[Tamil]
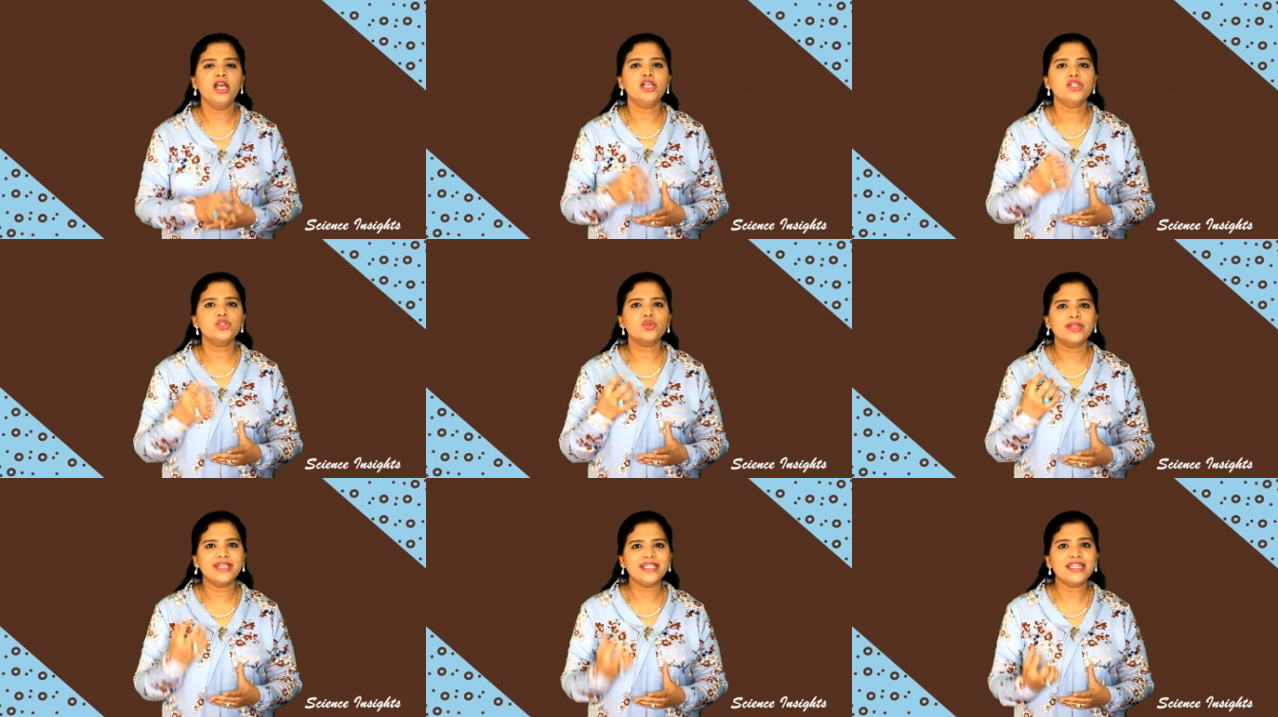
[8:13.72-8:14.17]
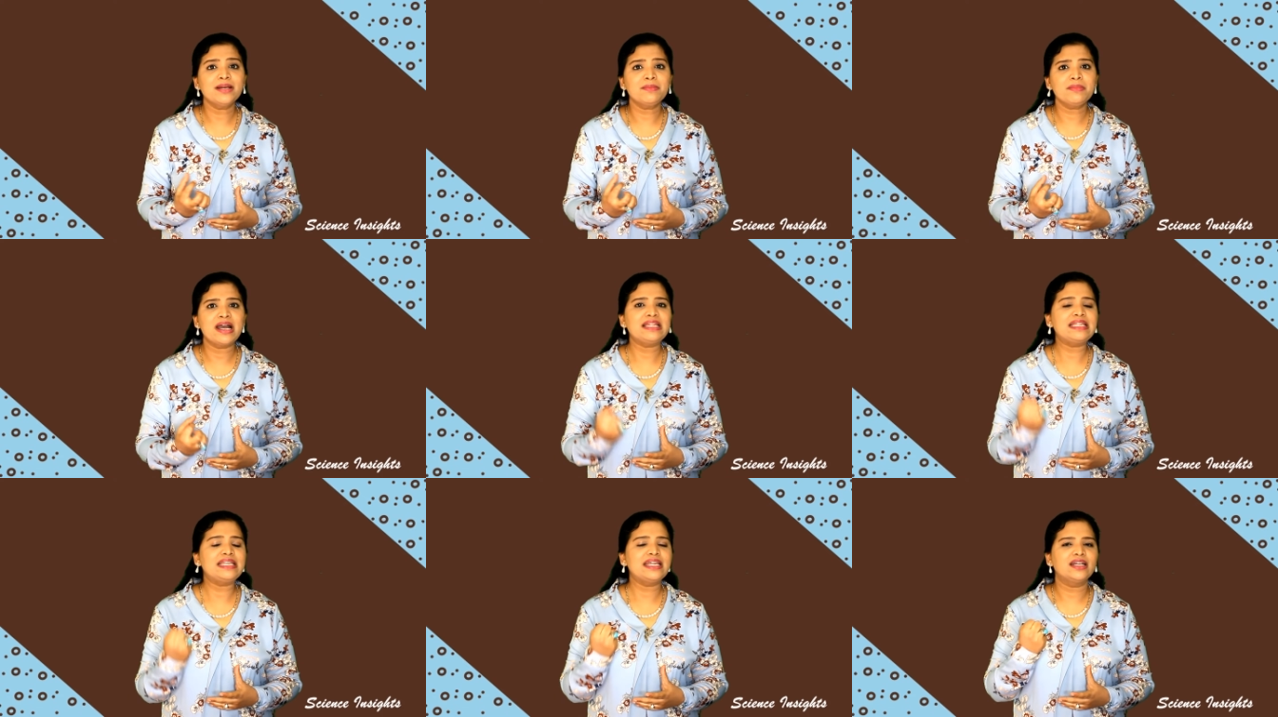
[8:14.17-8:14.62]
ஸோ இந்த
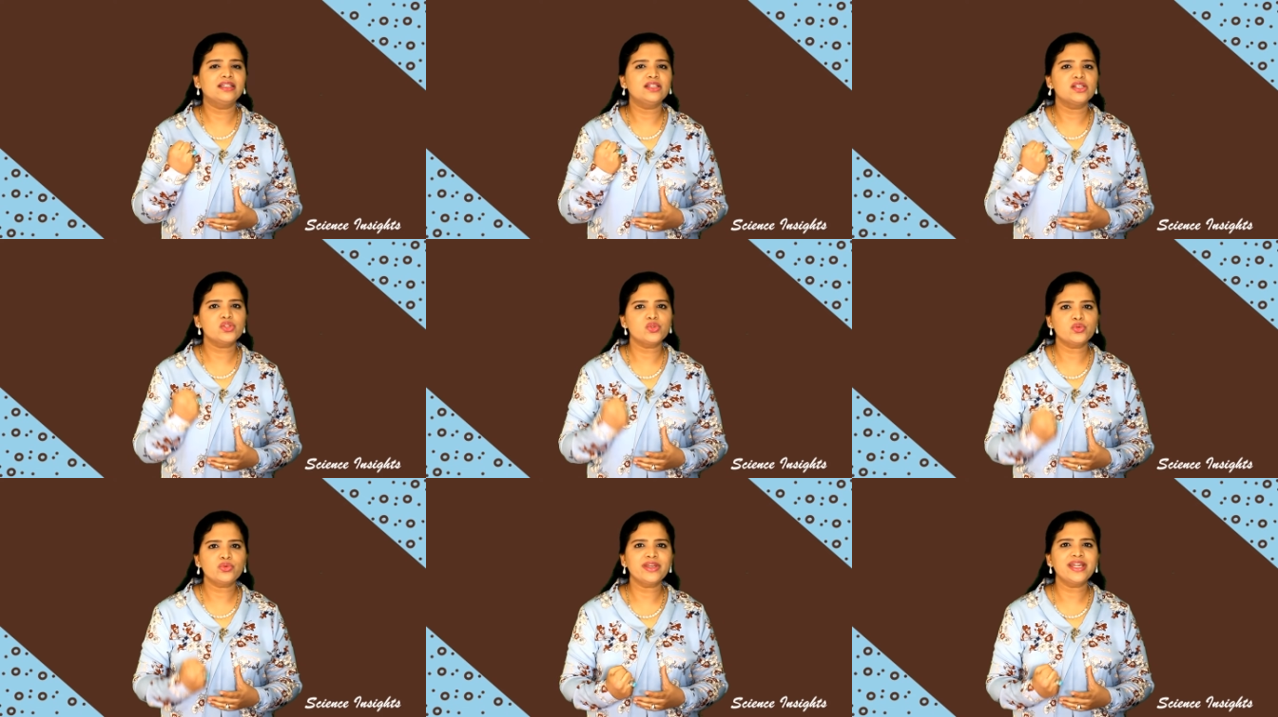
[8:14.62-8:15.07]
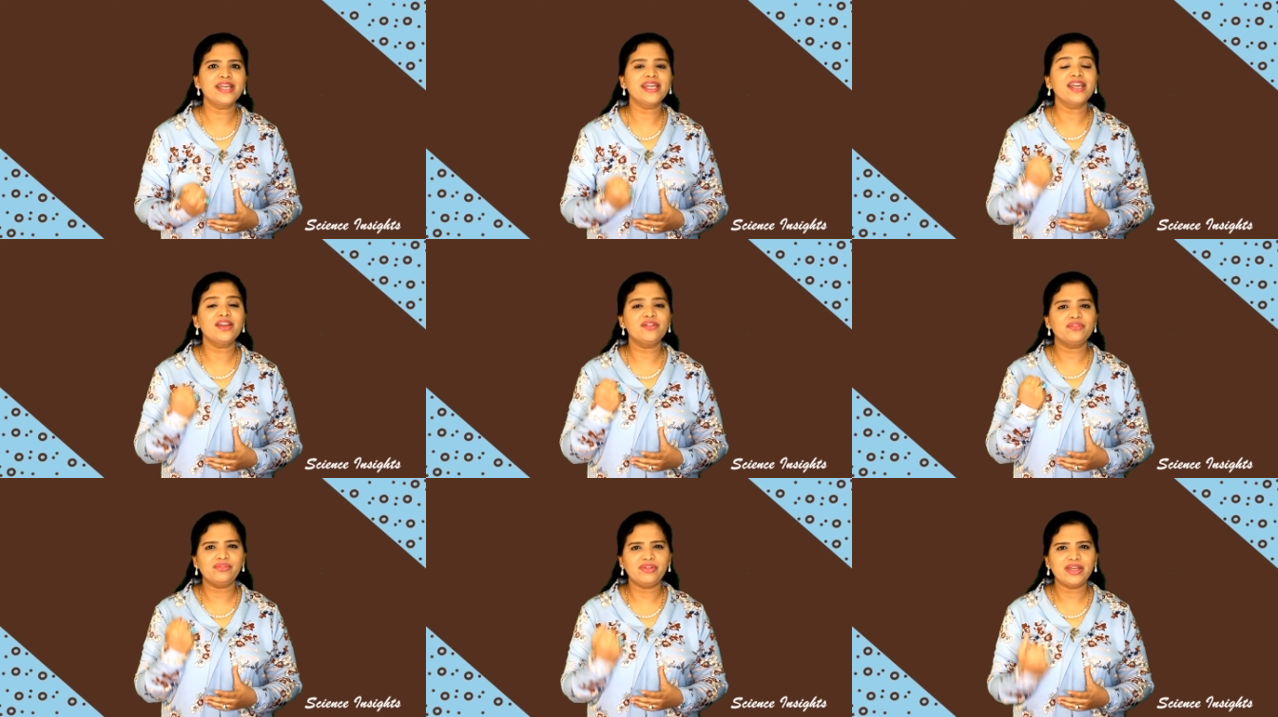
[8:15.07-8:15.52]
மாதிரி அது
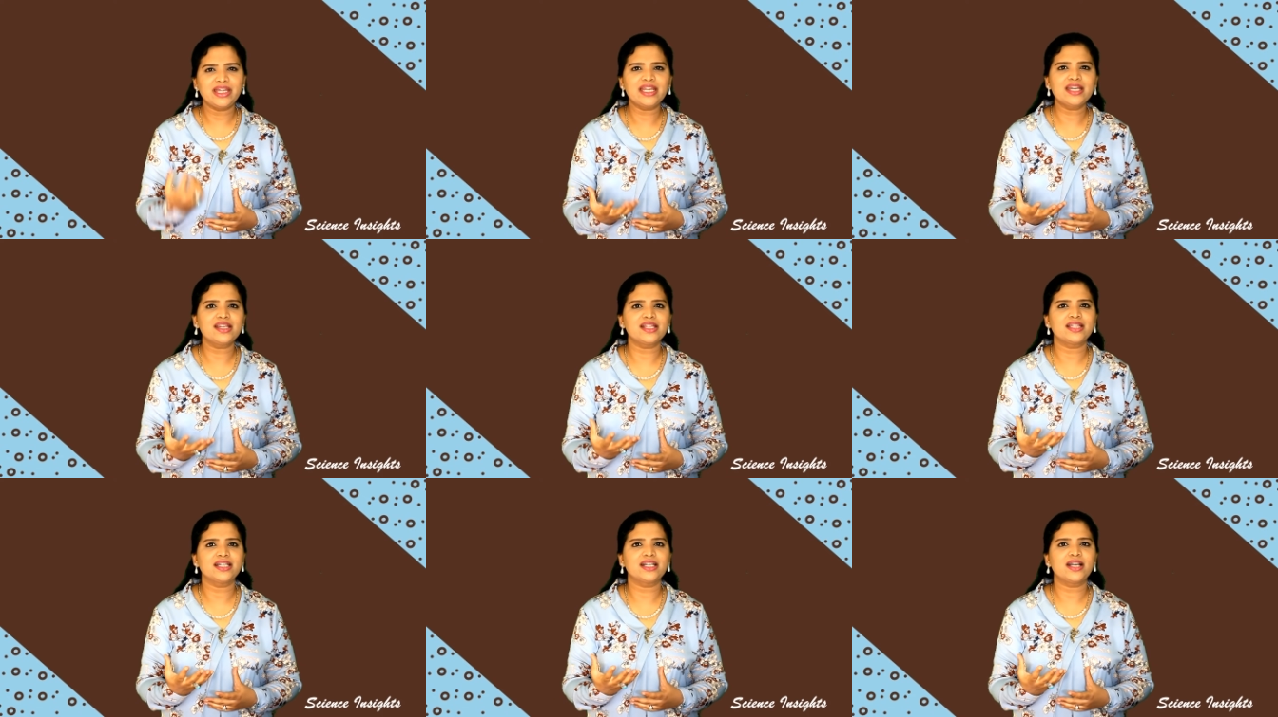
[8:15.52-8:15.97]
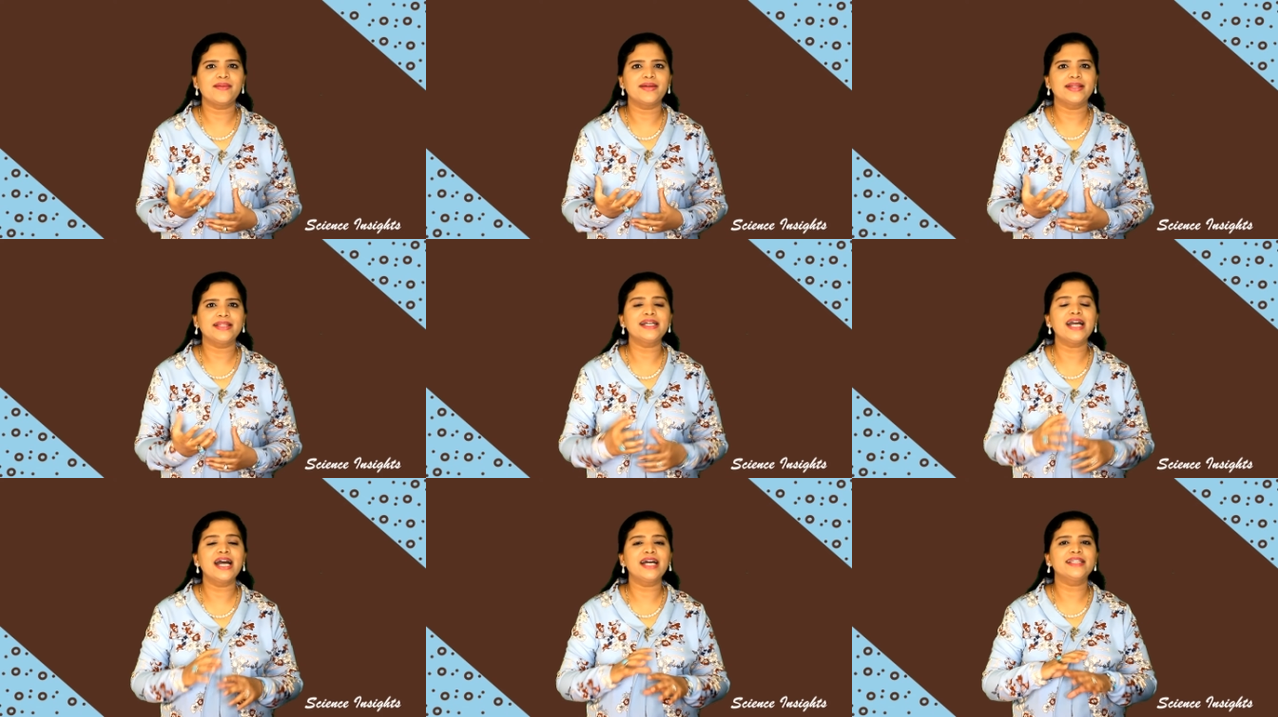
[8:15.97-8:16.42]
சுருங்கி விரிகிறதுக்கு
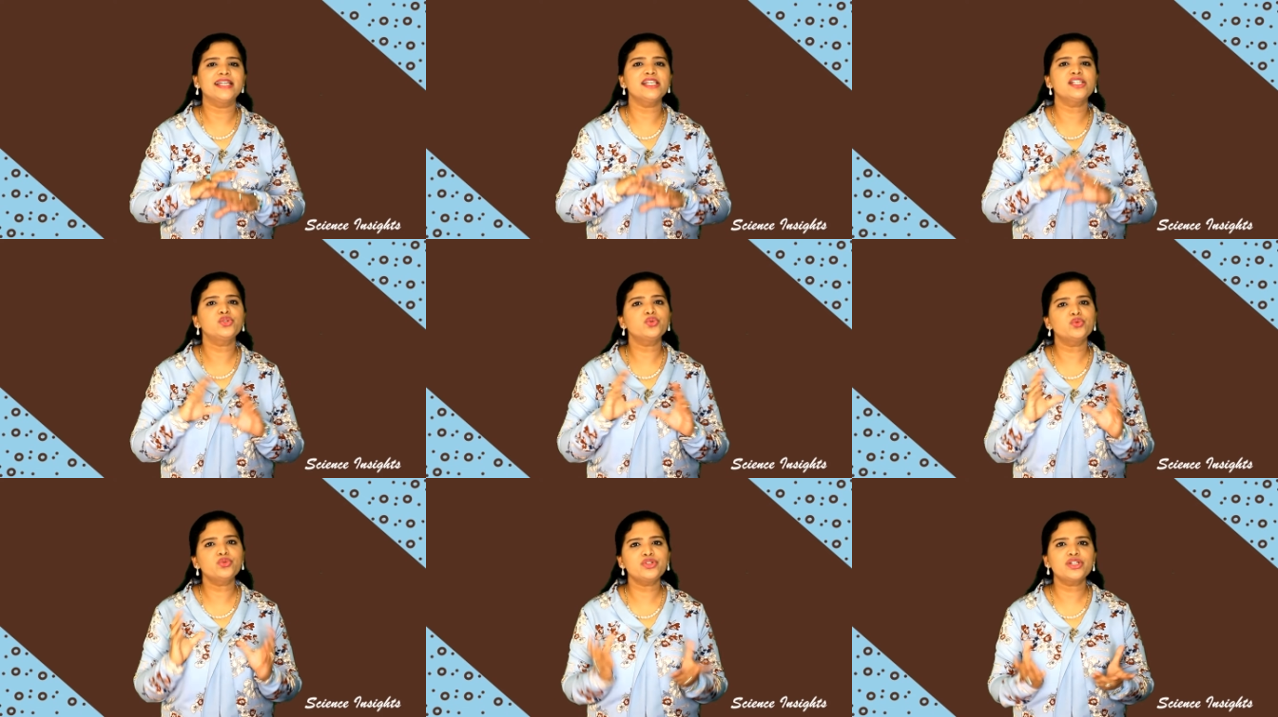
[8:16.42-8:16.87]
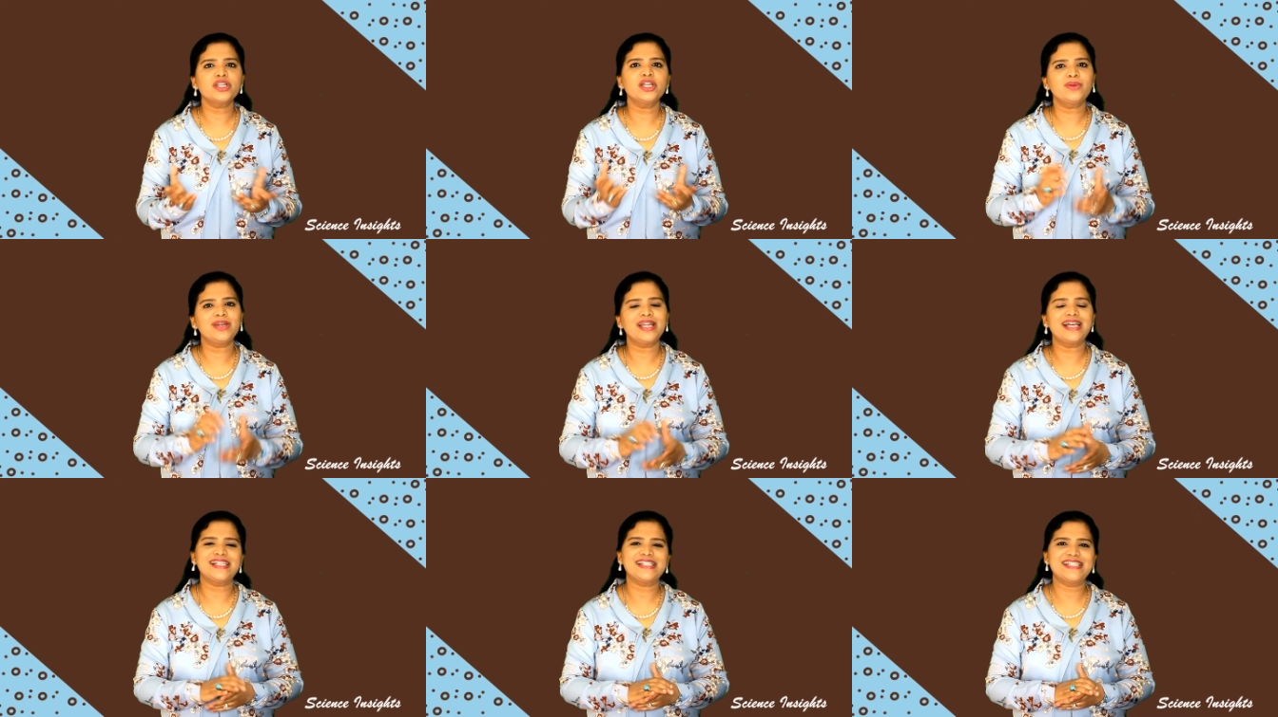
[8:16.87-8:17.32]
வந்து அதை
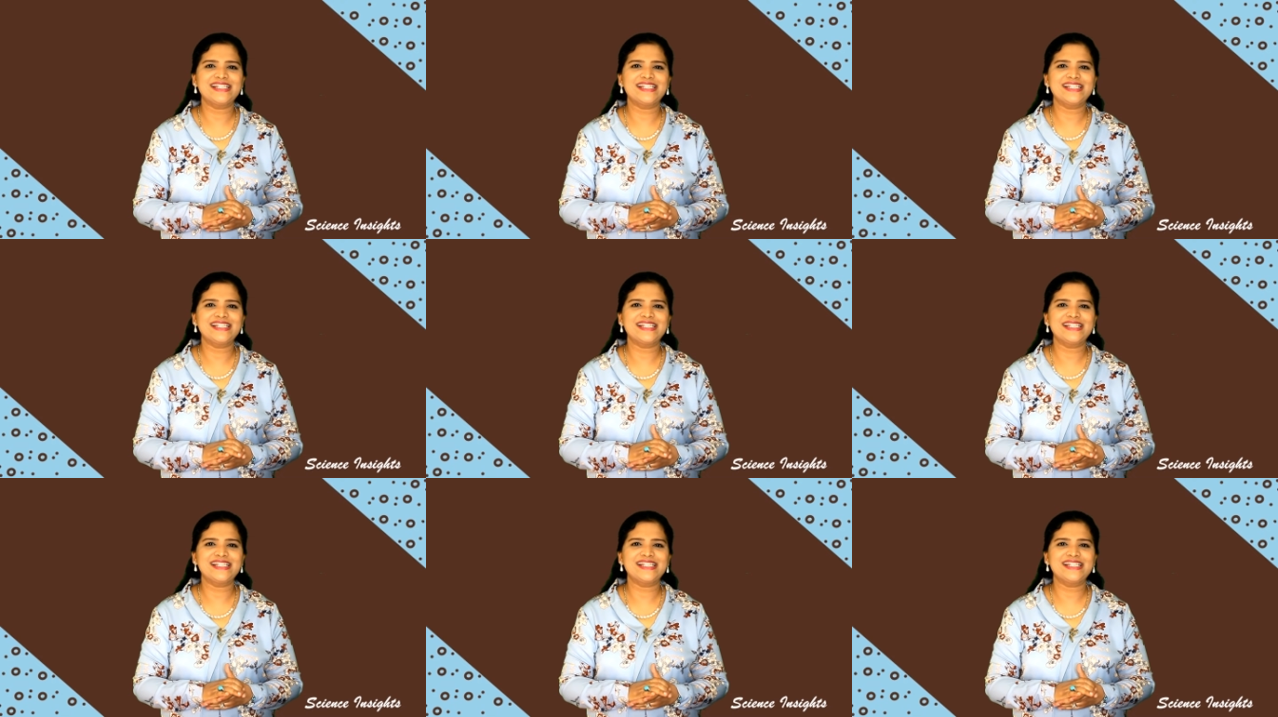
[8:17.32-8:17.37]
சுற்றியுள்ள